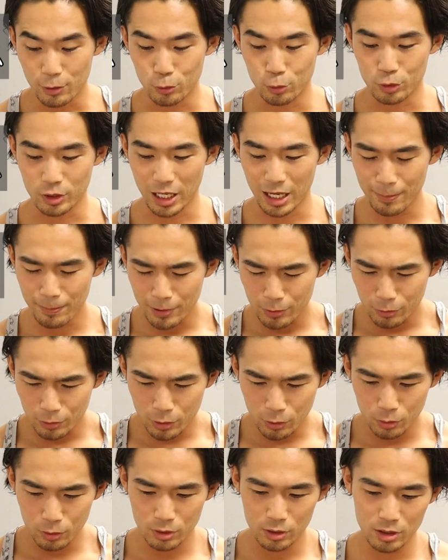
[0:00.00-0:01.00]
この食べ
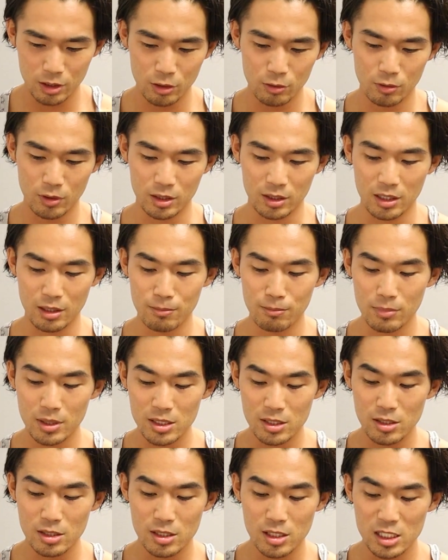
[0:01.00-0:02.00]
る量っていうのは厳
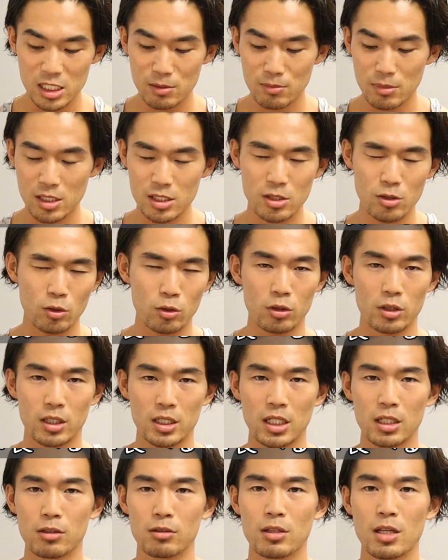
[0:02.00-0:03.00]
密に説明すると
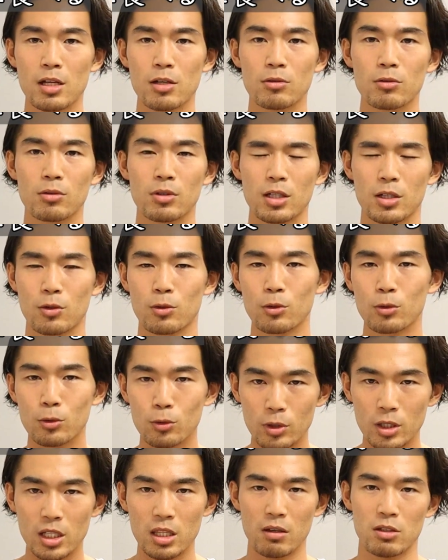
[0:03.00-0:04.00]
長くなるので、この
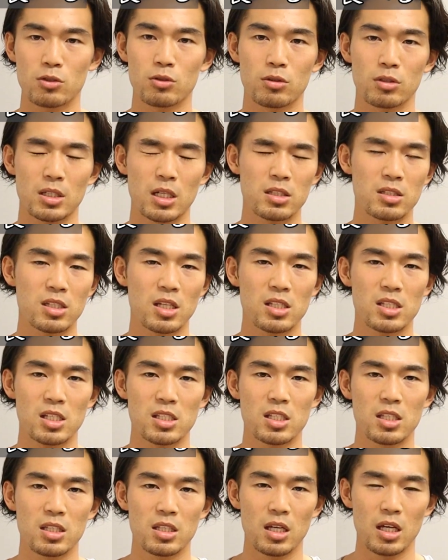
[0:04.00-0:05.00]
動画ではちょっと割愛
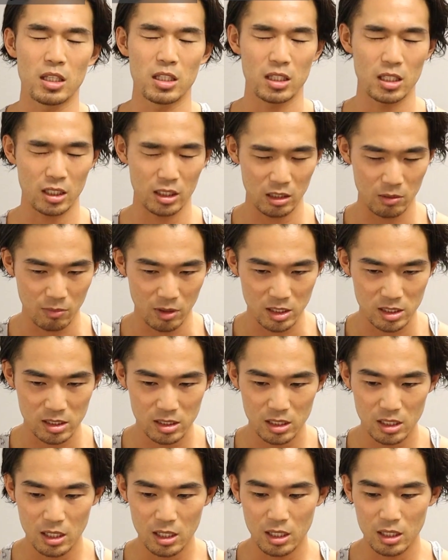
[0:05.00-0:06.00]
させていただきます。